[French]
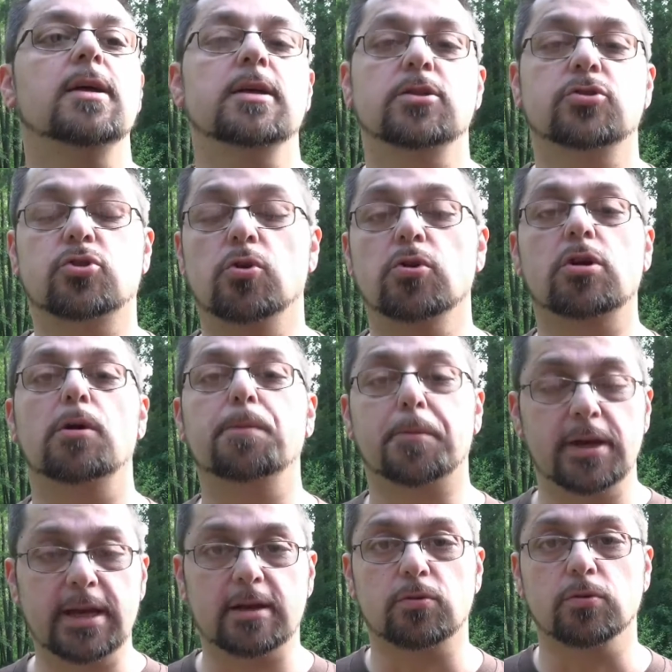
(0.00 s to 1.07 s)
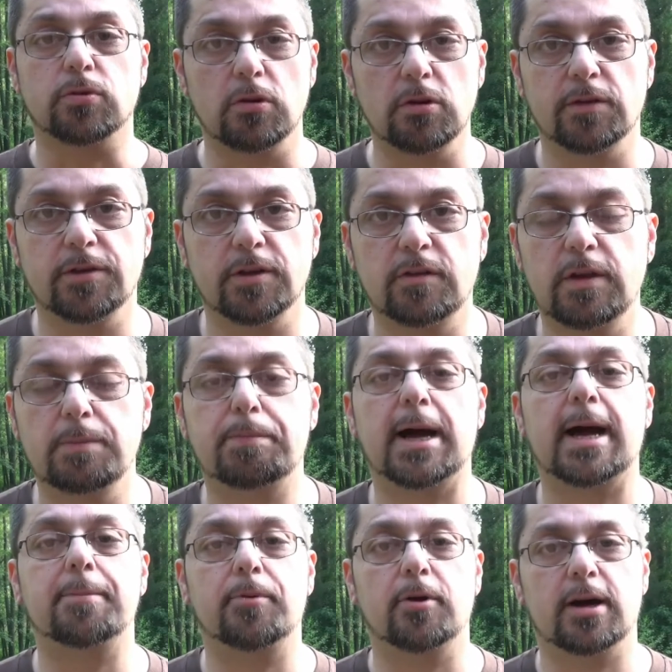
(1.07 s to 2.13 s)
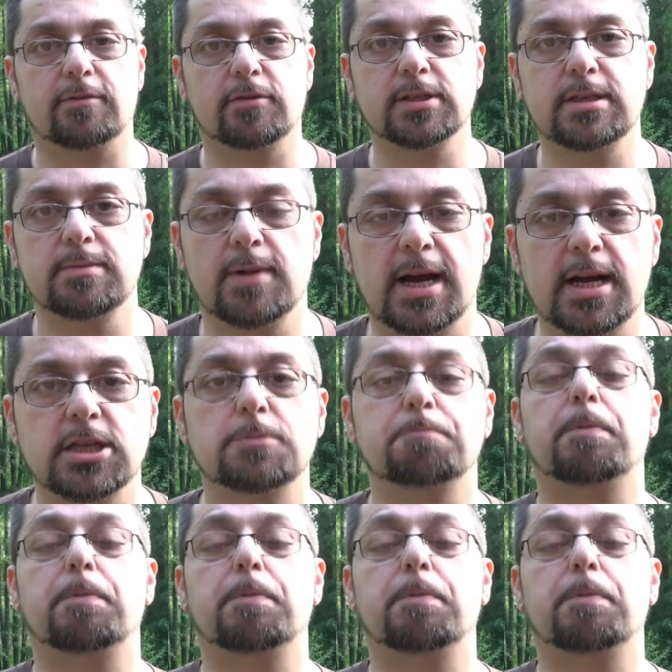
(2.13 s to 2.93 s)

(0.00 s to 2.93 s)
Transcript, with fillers: Donc reprenez le contrôle de votre vie par rapport à vos images,